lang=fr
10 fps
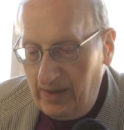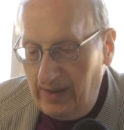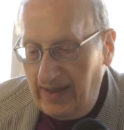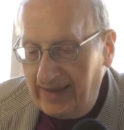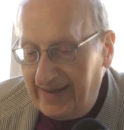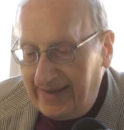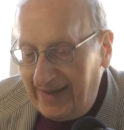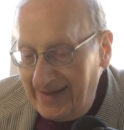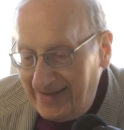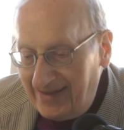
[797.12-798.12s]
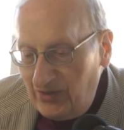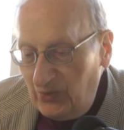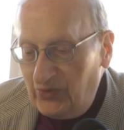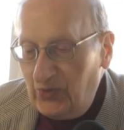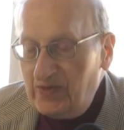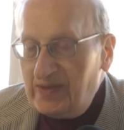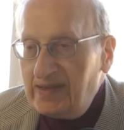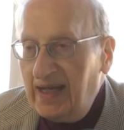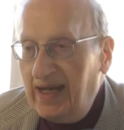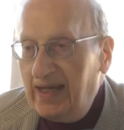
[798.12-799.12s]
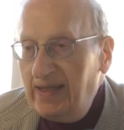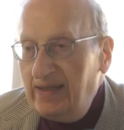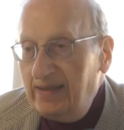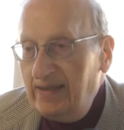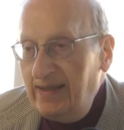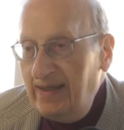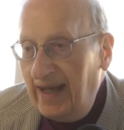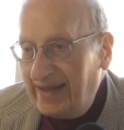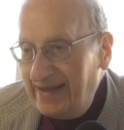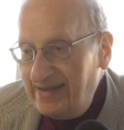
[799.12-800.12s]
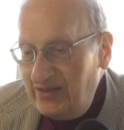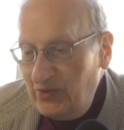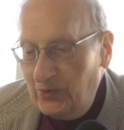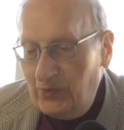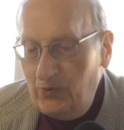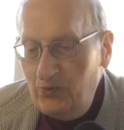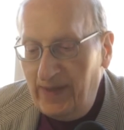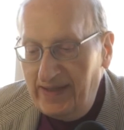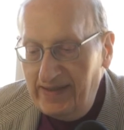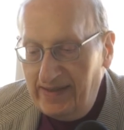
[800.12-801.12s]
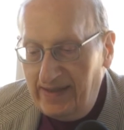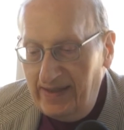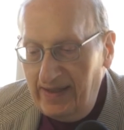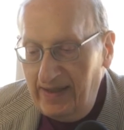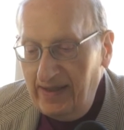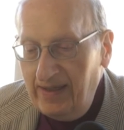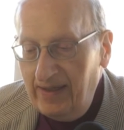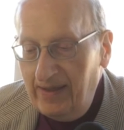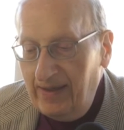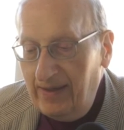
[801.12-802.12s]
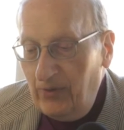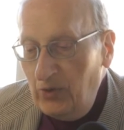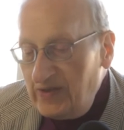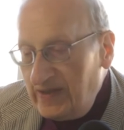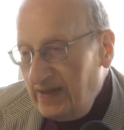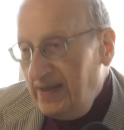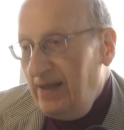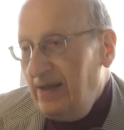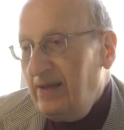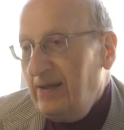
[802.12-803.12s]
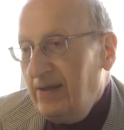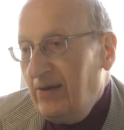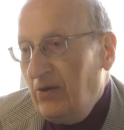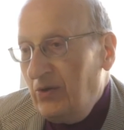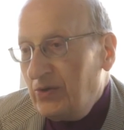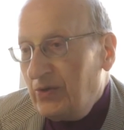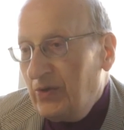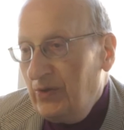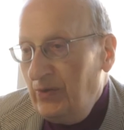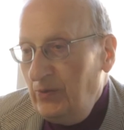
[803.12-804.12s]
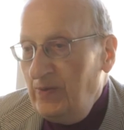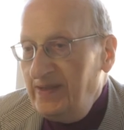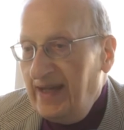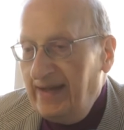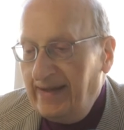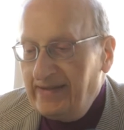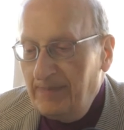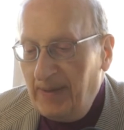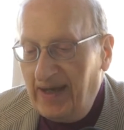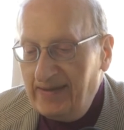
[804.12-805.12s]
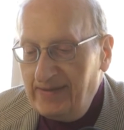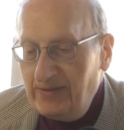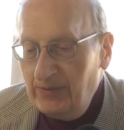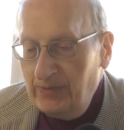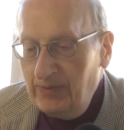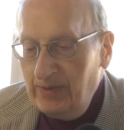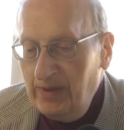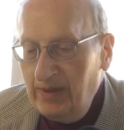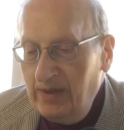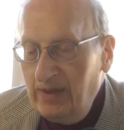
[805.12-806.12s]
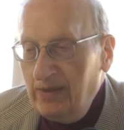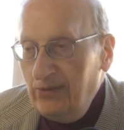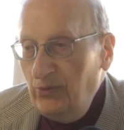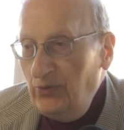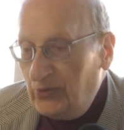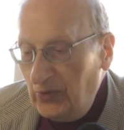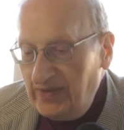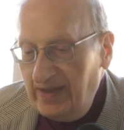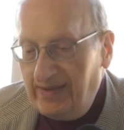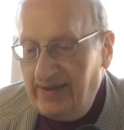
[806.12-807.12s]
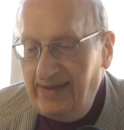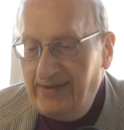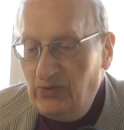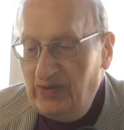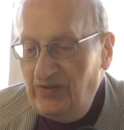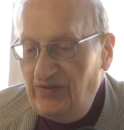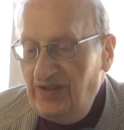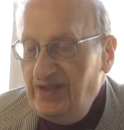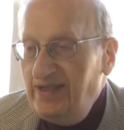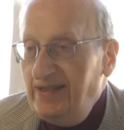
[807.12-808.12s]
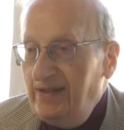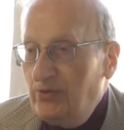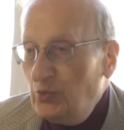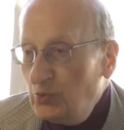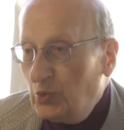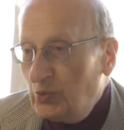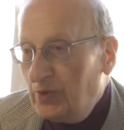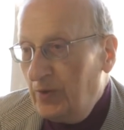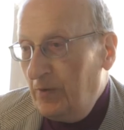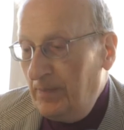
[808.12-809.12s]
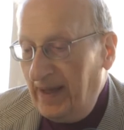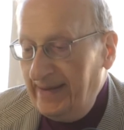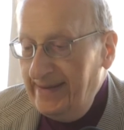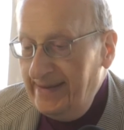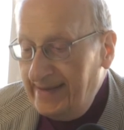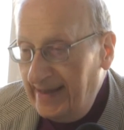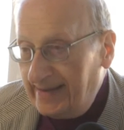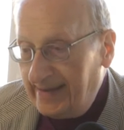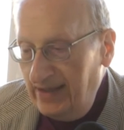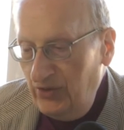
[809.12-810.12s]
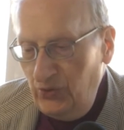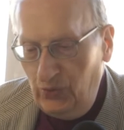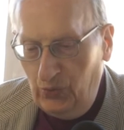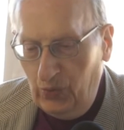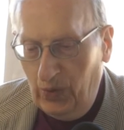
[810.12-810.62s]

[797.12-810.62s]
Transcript: La question sociale, la question de l'humanité oscille entre le lien et la séparation, une société se définit tout autant par les liens qu'elle noue